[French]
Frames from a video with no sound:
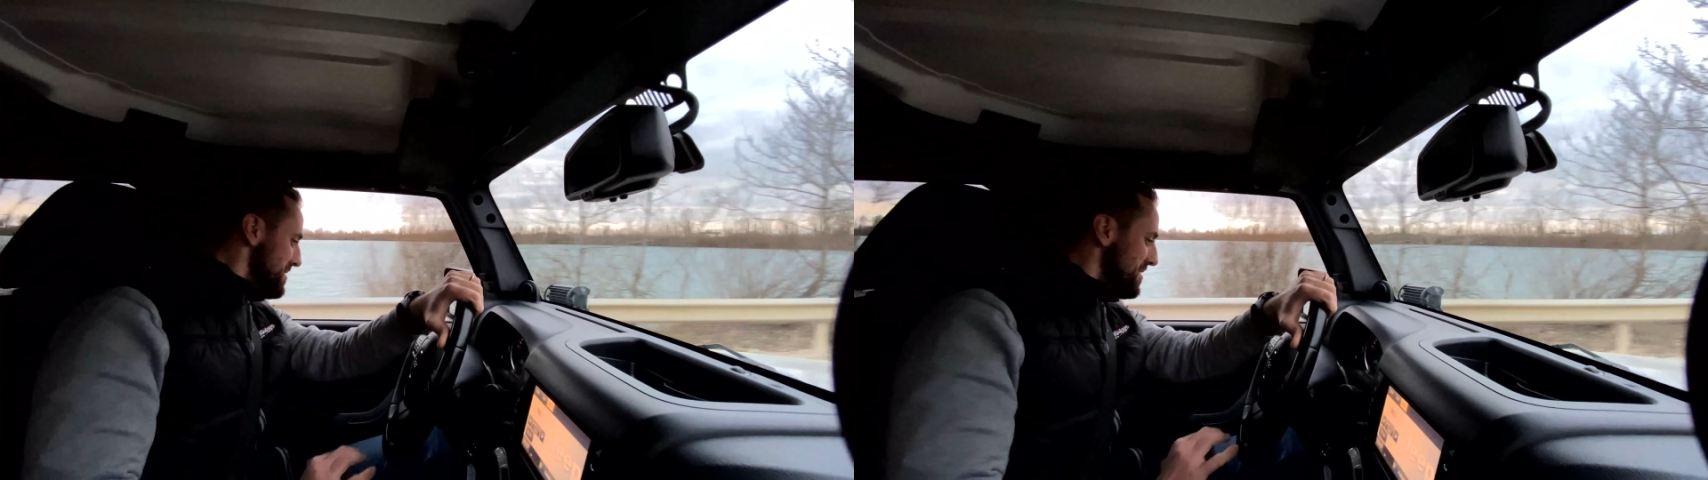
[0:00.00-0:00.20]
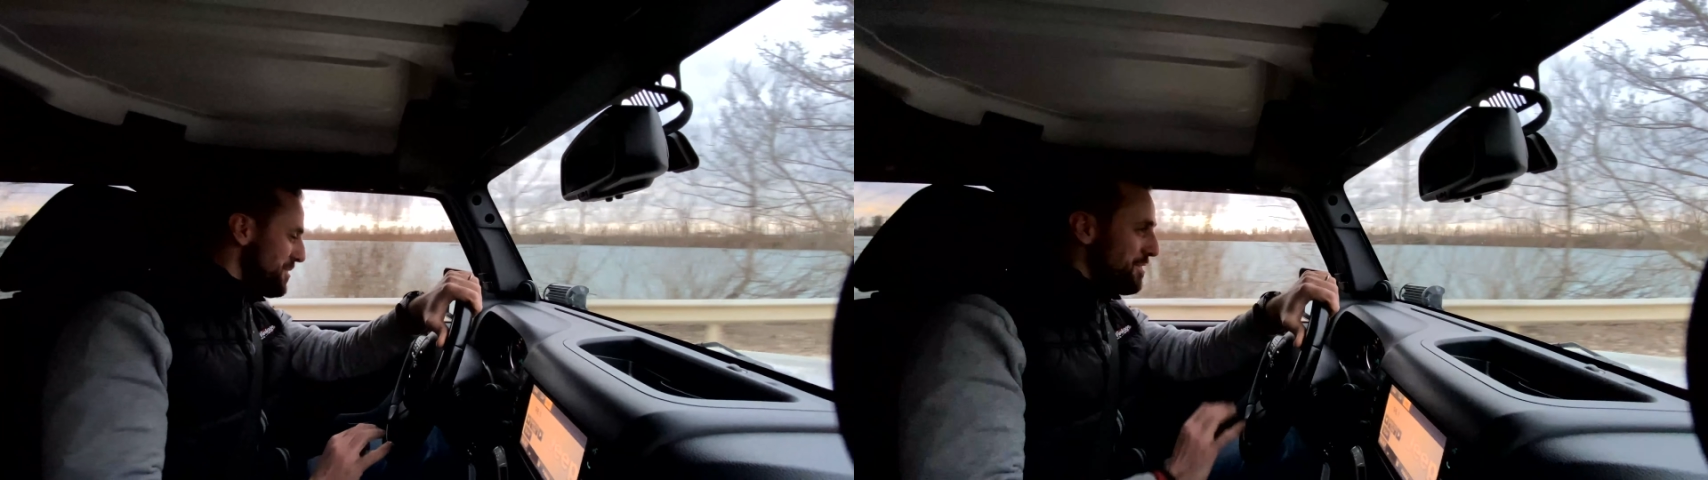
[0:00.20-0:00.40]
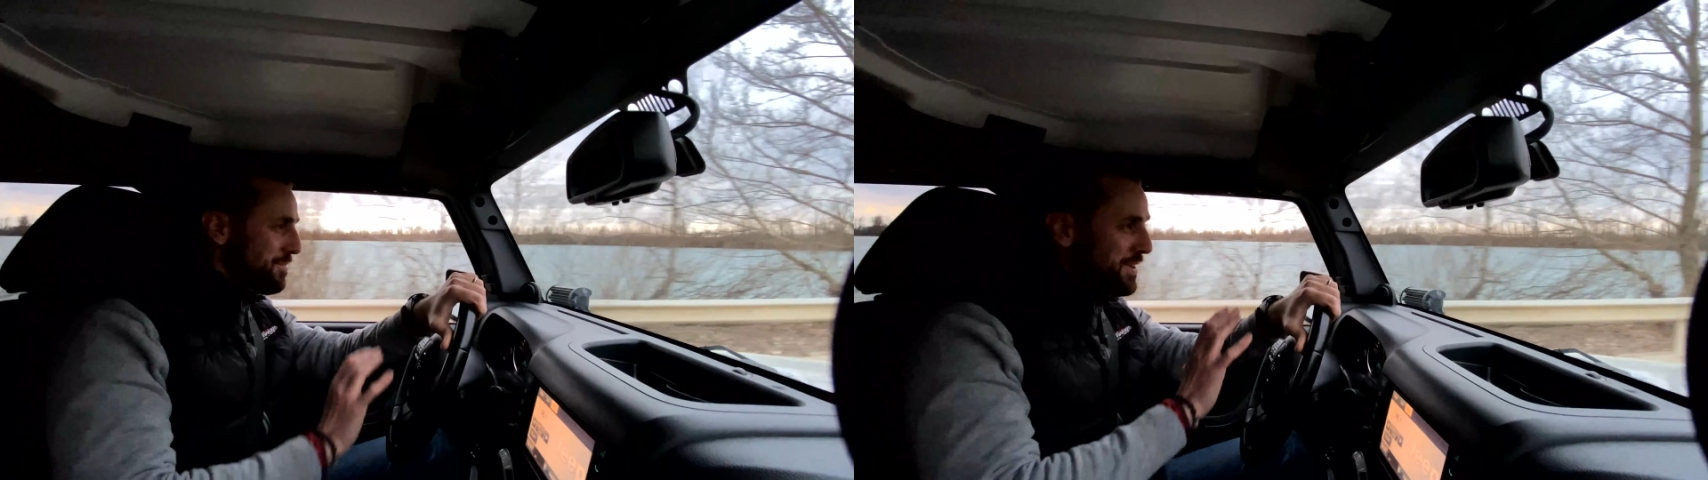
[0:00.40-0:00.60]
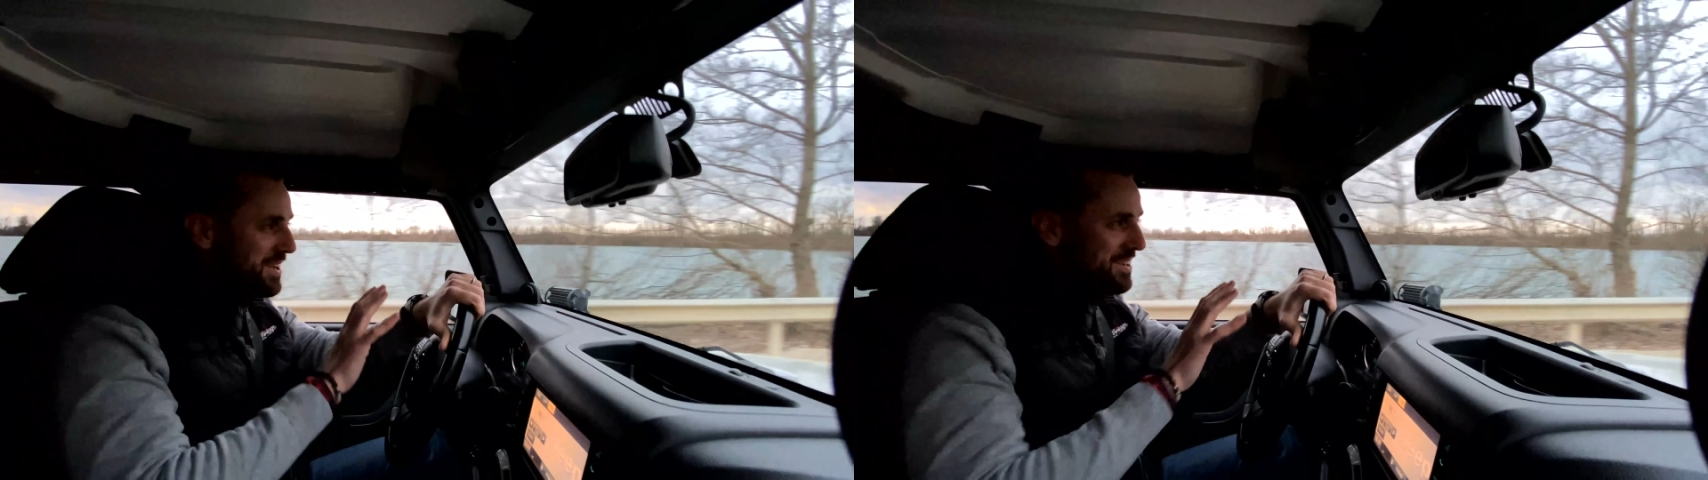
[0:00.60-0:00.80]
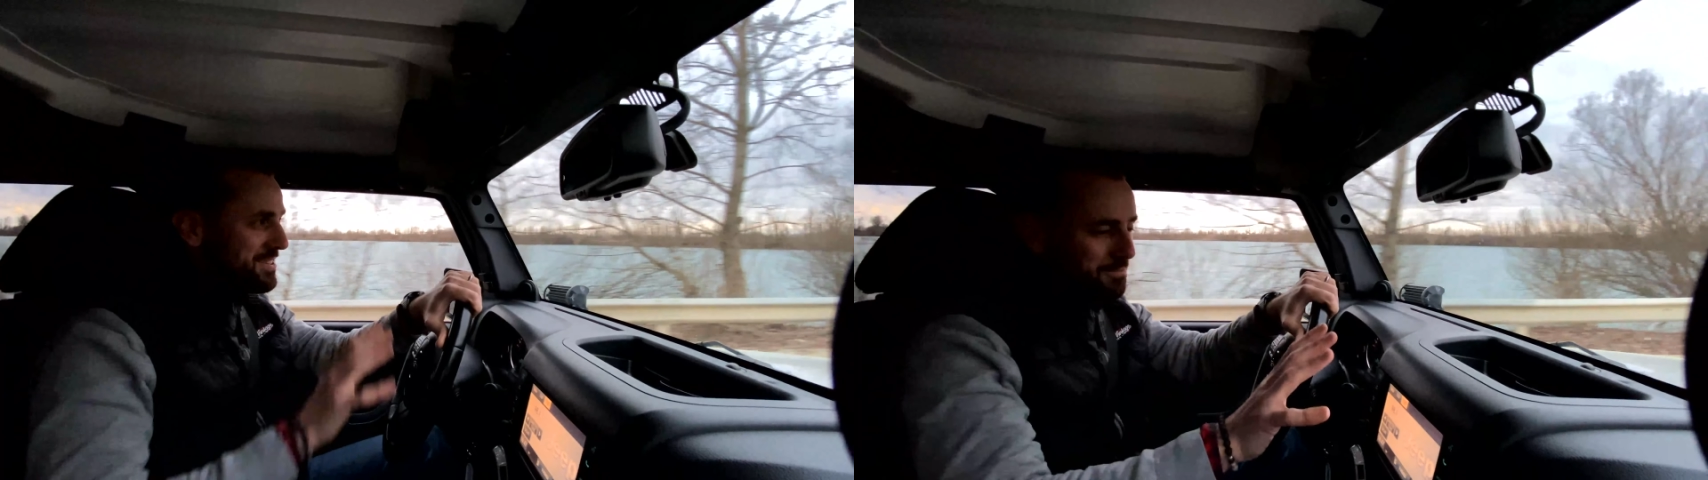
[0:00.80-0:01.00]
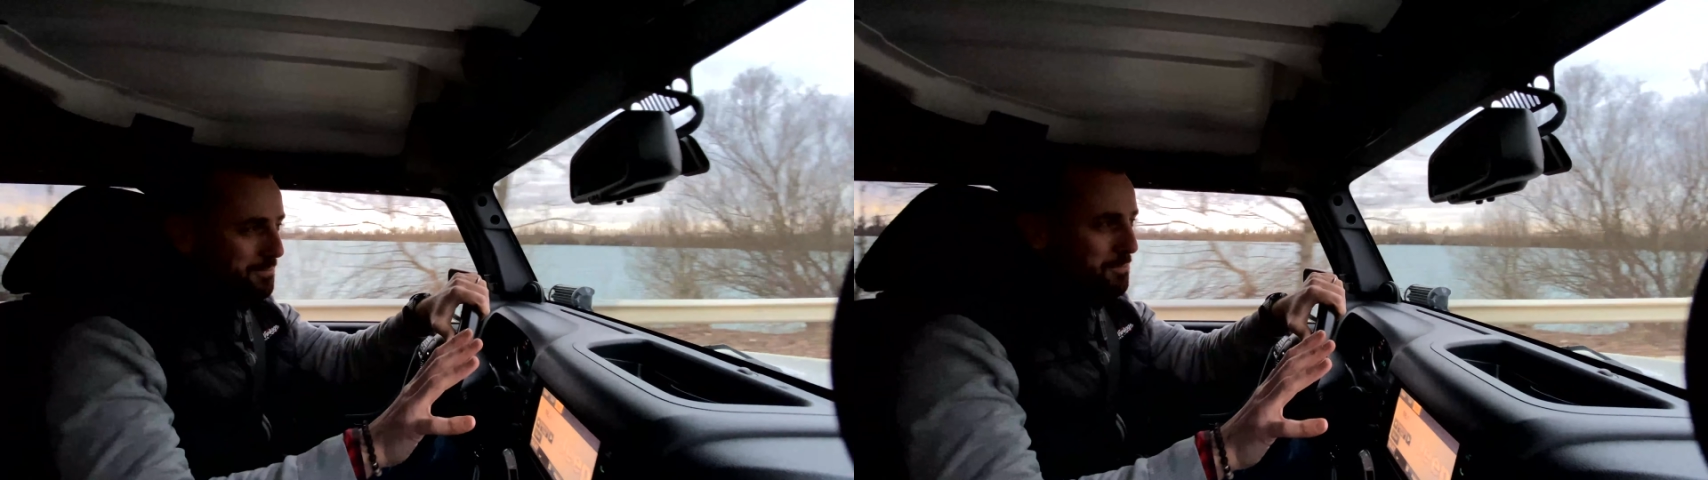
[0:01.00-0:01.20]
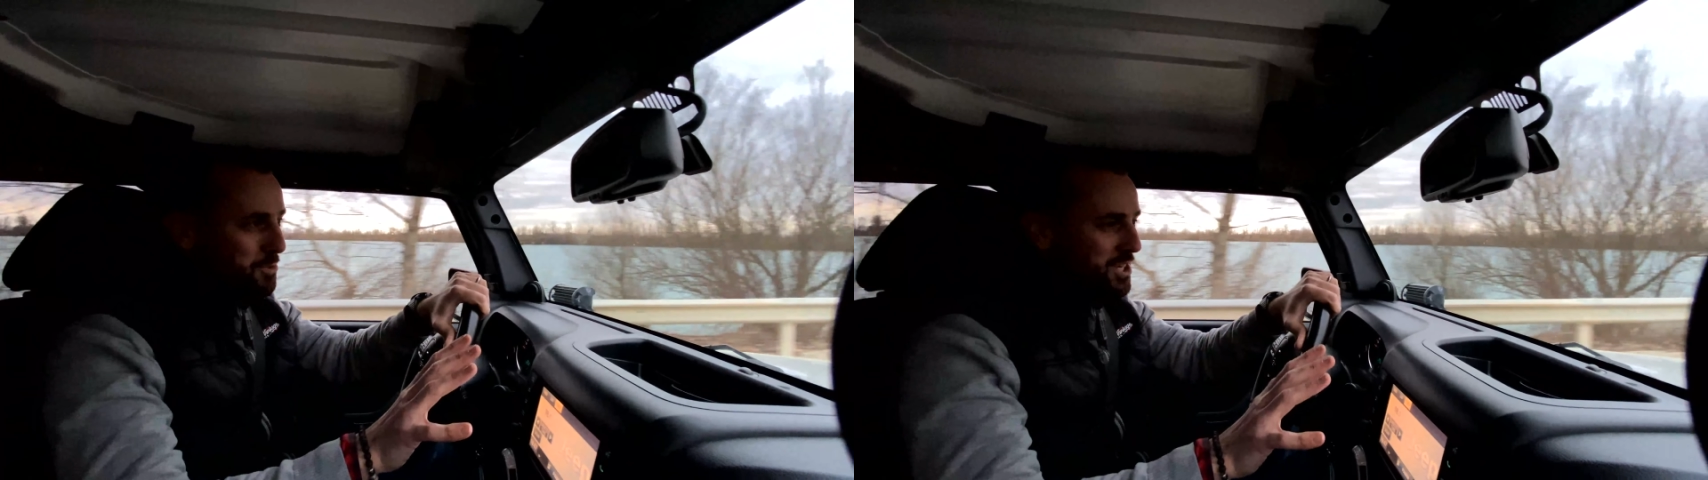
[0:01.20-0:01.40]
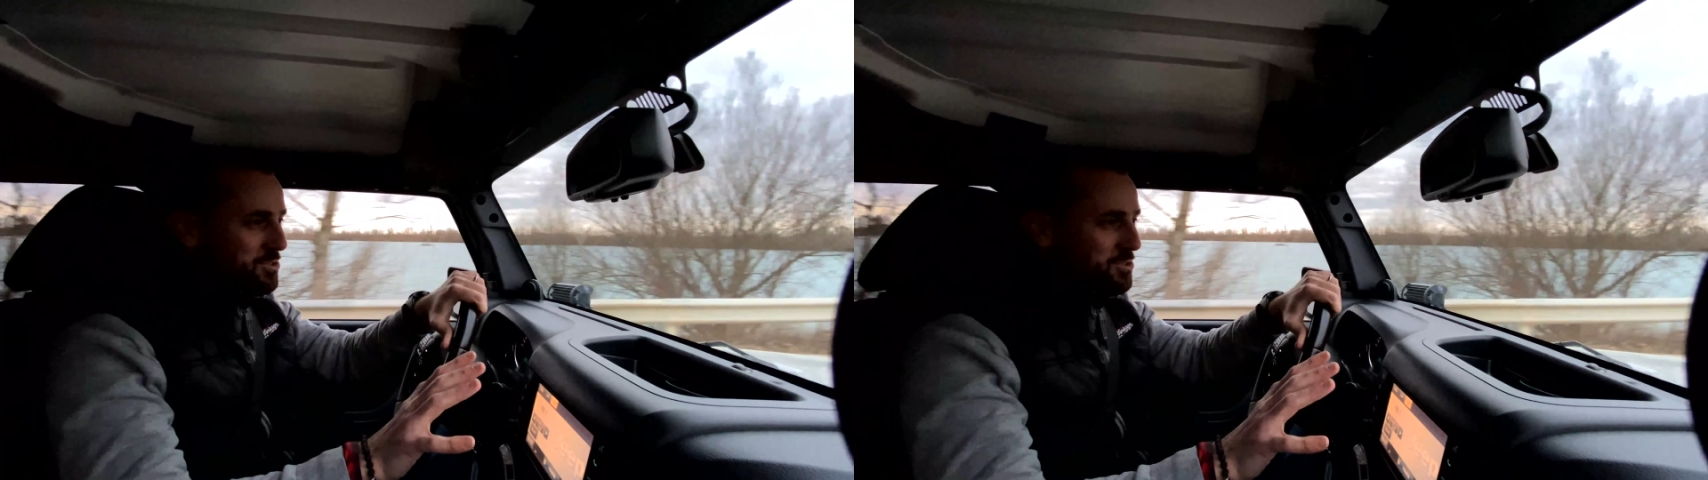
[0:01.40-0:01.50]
En effet, blocage de